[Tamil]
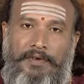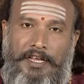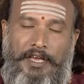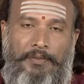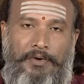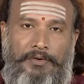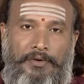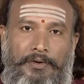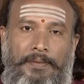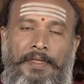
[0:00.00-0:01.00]
வலியை
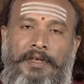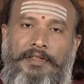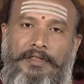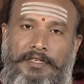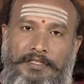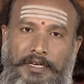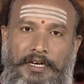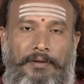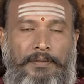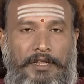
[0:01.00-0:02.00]
போக்கும்
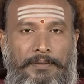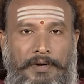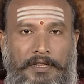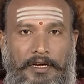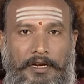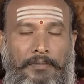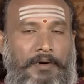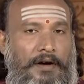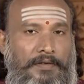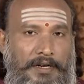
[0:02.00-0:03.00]
திசுக்கள் பாதிப்படைந்தாலும்
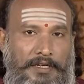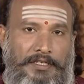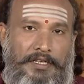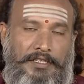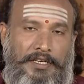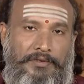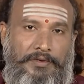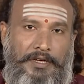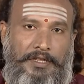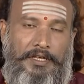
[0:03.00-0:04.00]
அவற்றை சரி
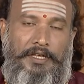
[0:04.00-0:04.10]
செய்யக்கூடியது